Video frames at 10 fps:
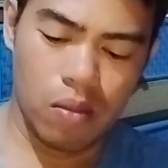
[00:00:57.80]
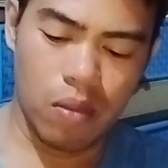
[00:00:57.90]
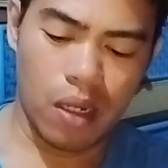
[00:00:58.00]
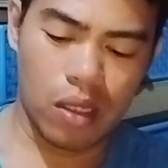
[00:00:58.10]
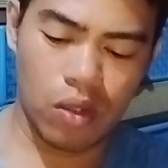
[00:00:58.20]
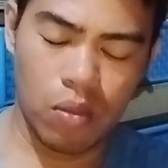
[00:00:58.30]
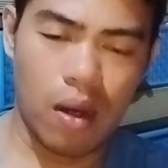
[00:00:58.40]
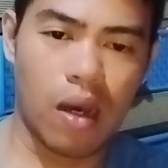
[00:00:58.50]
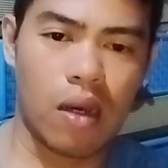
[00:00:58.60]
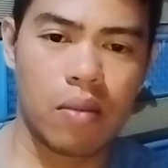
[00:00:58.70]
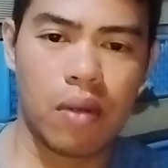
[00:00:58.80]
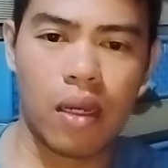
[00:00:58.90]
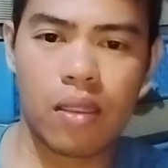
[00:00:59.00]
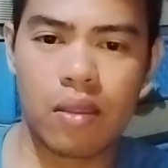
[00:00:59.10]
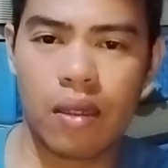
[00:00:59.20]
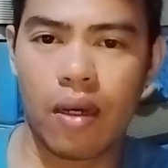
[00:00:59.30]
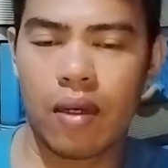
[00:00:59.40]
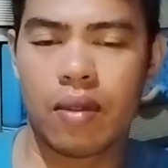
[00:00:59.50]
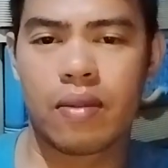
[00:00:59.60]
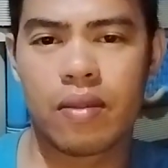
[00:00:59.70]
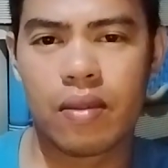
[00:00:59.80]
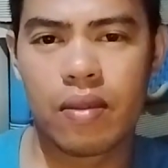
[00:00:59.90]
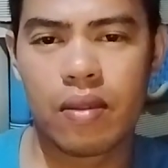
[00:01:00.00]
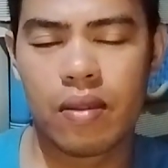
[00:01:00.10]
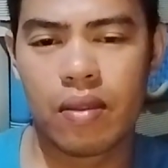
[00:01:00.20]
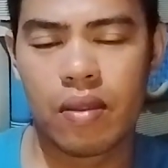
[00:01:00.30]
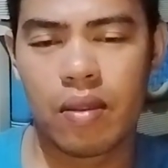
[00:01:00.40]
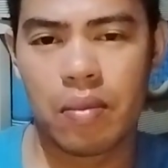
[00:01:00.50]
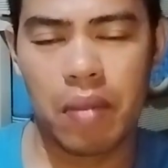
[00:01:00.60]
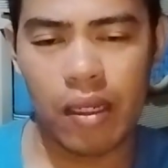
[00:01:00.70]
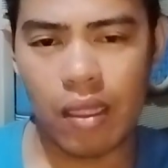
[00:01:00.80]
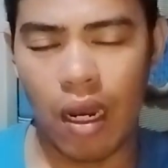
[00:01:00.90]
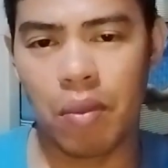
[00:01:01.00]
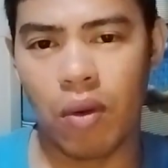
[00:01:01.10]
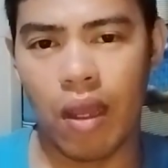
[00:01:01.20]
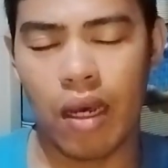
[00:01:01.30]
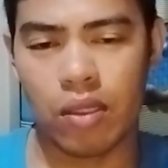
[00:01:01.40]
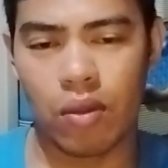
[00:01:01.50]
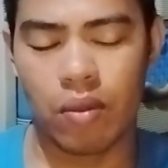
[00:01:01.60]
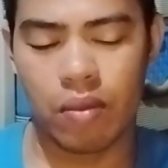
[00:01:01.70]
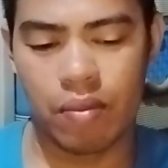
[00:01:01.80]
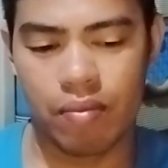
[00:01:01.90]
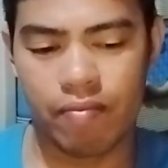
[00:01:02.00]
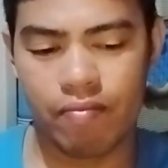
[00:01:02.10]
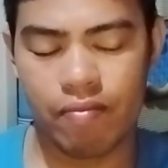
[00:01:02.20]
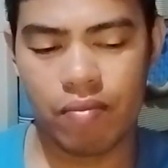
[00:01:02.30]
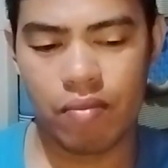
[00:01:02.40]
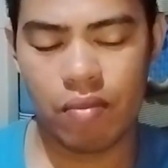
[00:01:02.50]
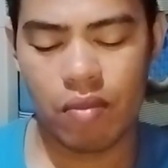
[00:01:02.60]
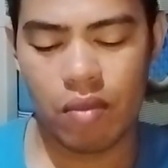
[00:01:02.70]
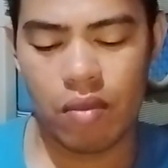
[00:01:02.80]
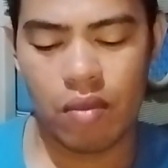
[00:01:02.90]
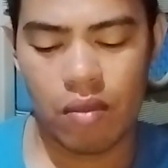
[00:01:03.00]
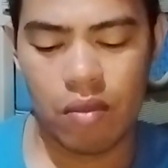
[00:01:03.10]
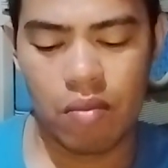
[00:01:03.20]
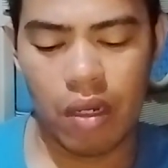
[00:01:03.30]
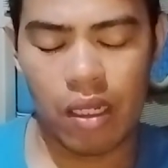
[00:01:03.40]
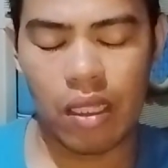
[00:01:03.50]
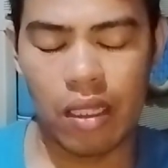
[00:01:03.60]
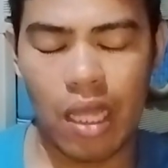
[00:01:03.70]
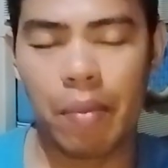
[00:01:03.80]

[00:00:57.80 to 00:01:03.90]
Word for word: bakit ko ba, bakit uh, bakit alam ko lahat yung bakit ang